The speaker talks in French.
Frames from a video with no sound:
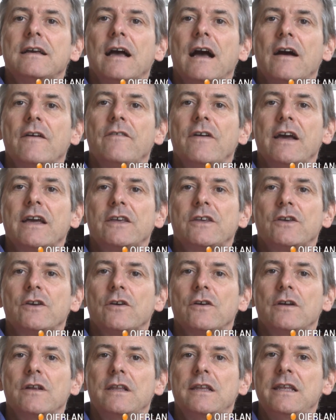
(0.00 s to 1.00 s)
avec
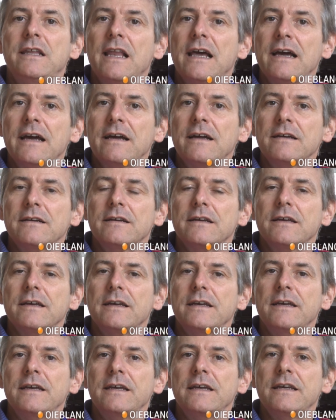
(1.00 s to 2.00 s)
Lillet,
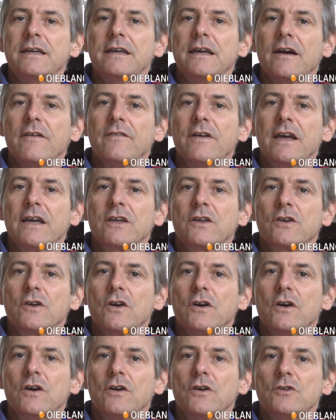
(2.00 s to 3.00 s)
et avec,
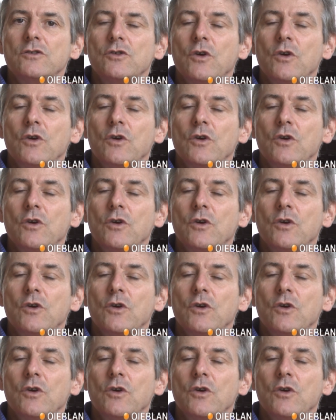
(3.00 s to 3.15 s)
euh,